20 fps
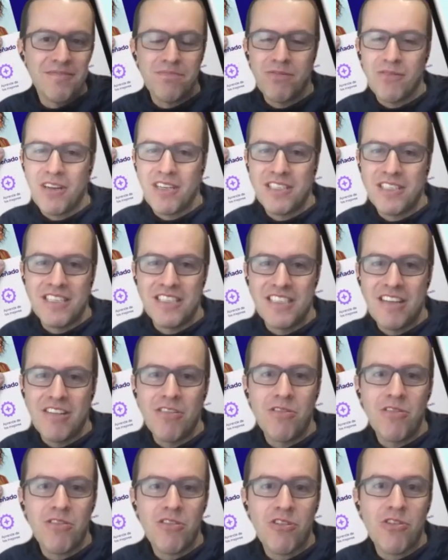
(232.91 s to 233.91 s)
por así
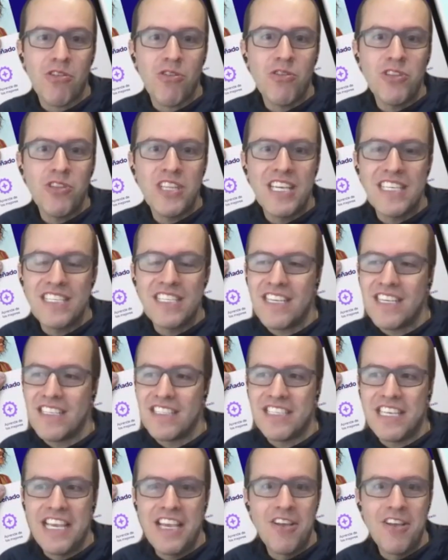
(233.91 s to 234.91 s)
decirlo, rondas de
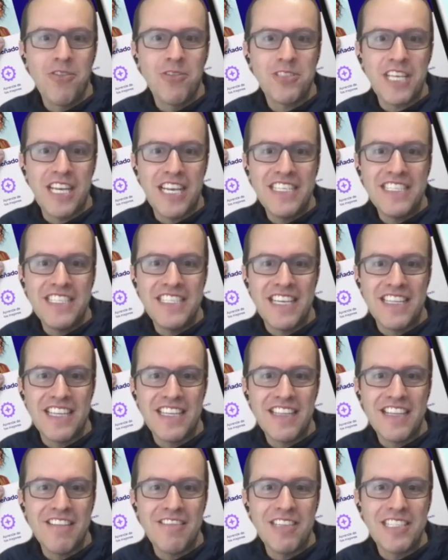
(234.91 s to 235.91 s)
5, 6, 7
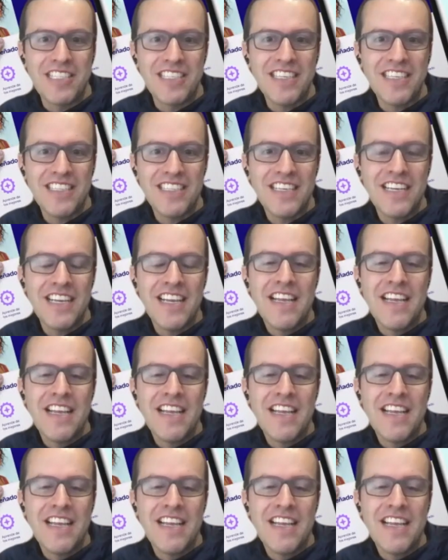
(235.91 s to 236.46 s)
entrevistas